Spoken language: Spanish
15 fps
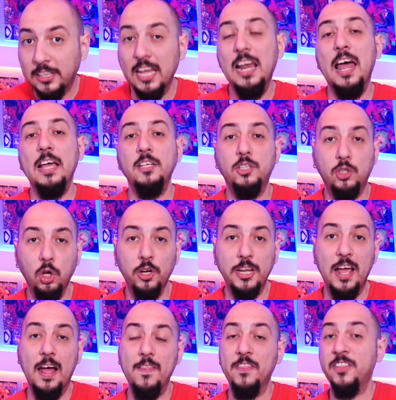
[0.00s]
de la
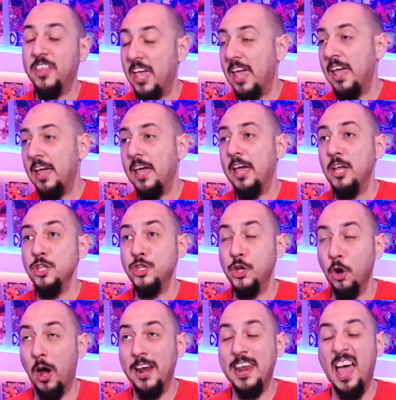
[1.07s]
historia de eh,
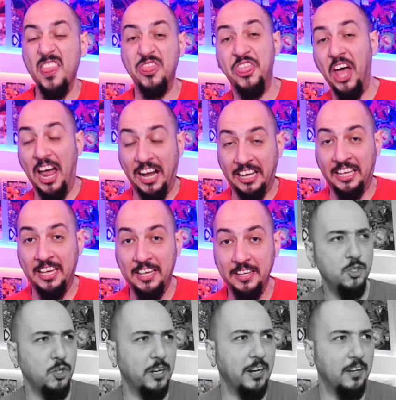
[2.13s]
Joanna Dark.
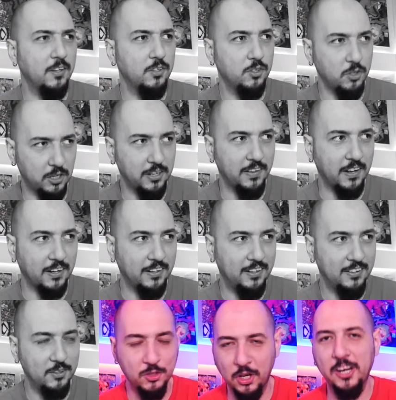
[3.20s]
Joanna, Dark.
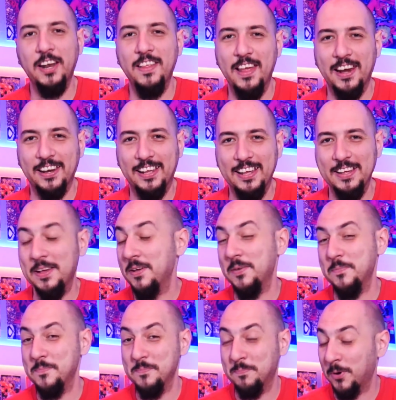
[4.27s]
Joanna Dark.
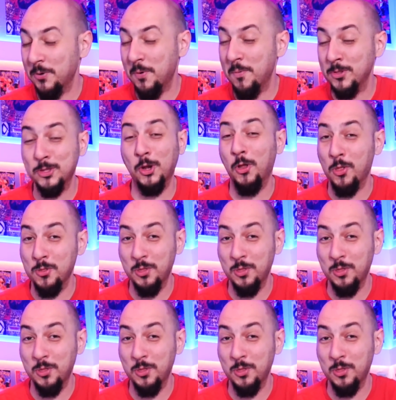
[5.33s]
Eh, por un momento lo